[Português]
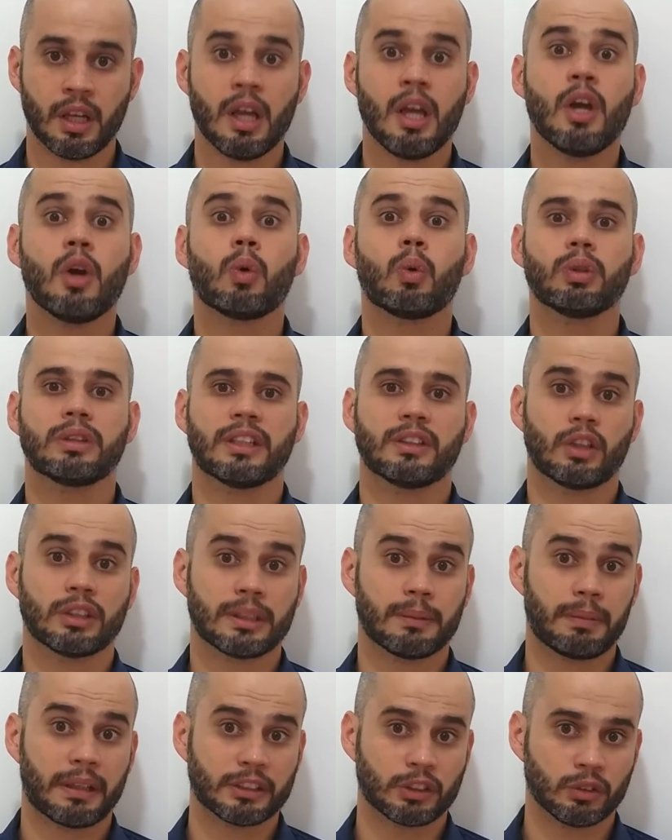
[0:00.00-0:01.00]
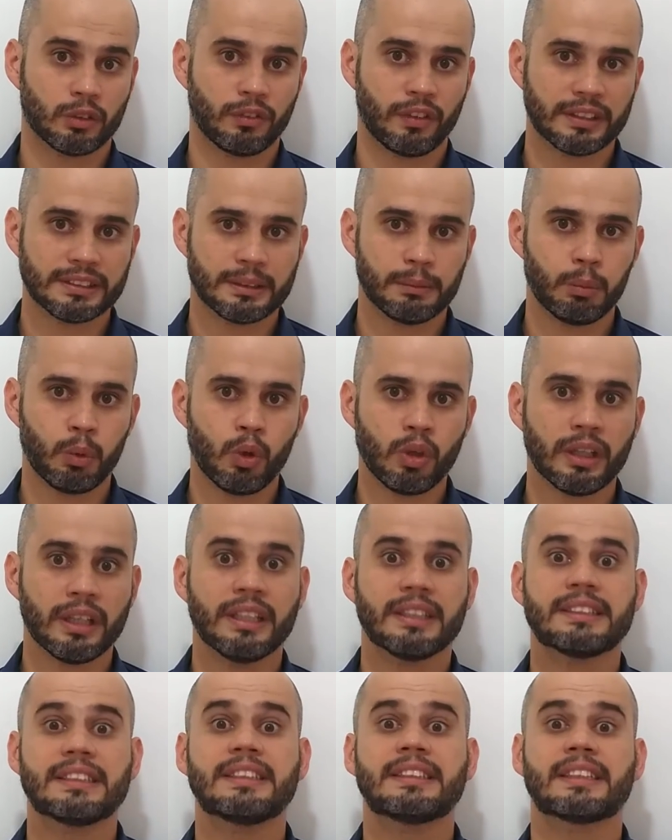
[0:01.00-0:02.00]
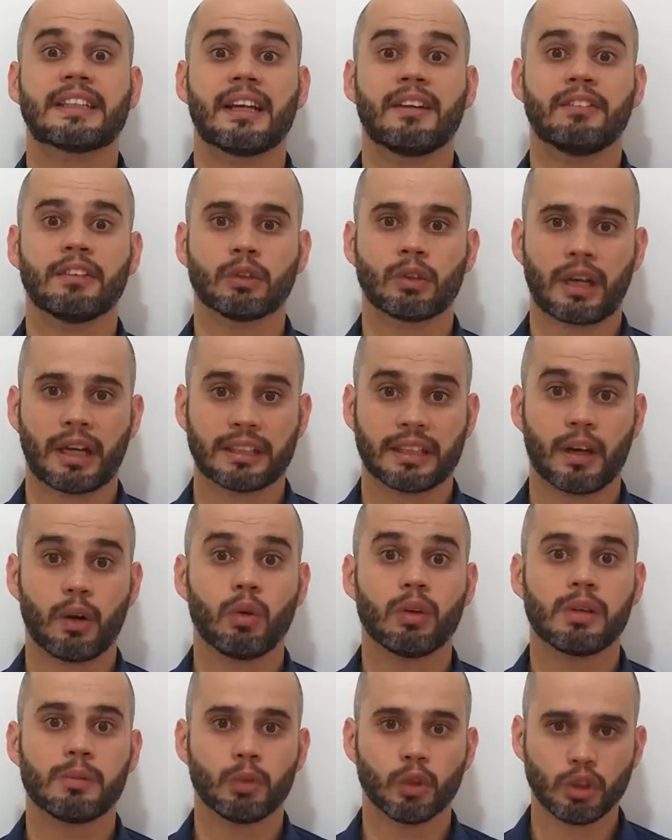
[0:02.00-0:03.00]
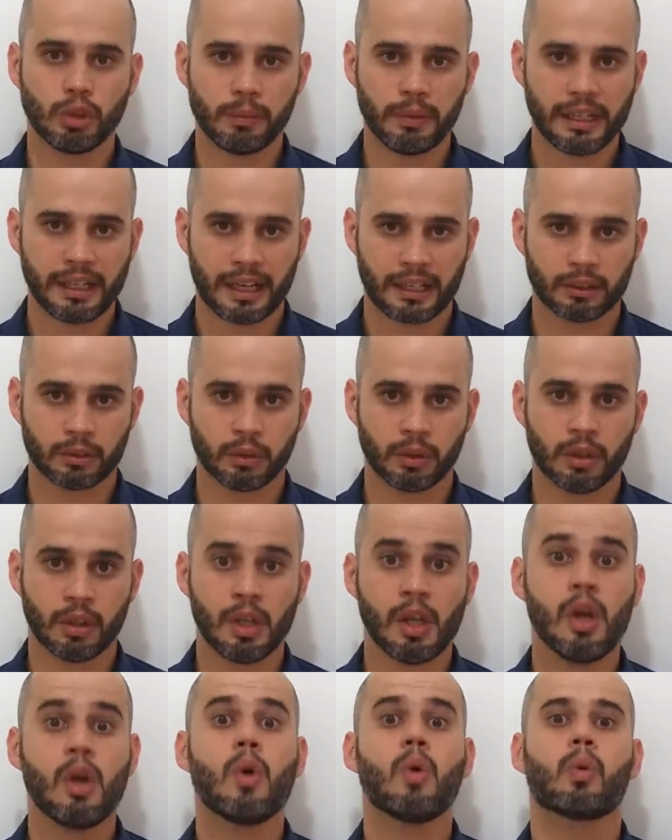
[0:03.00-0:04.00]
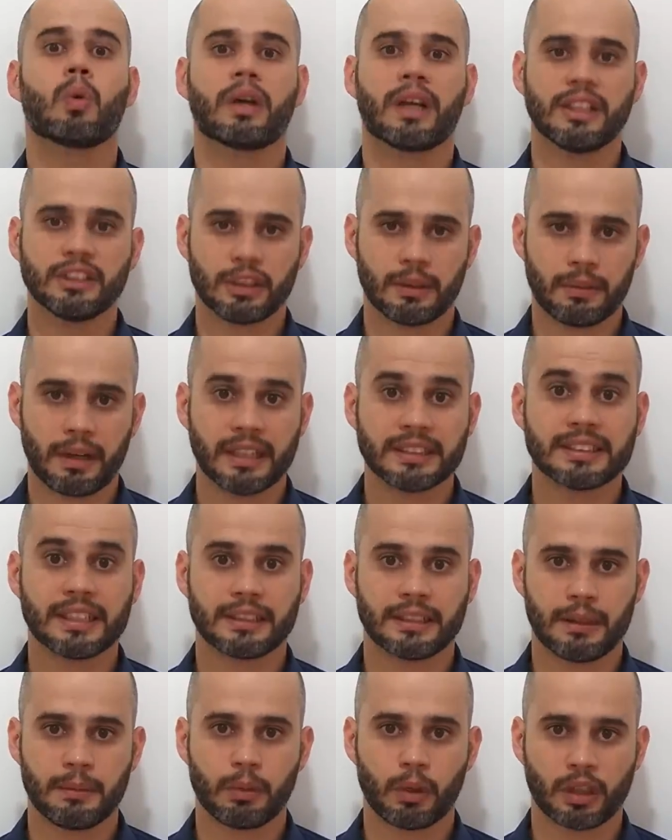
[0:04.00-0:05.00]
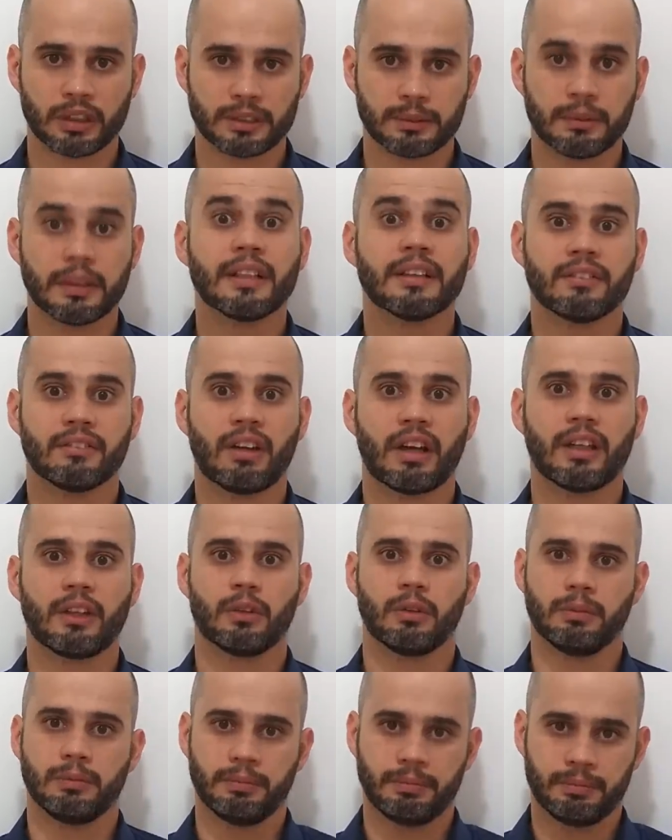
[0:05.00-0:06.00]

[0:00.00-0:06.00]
Curta nossa página no Facebook, se inscreva no canal e muito obrigado. Um grande abraço e até a próxima. Valeu!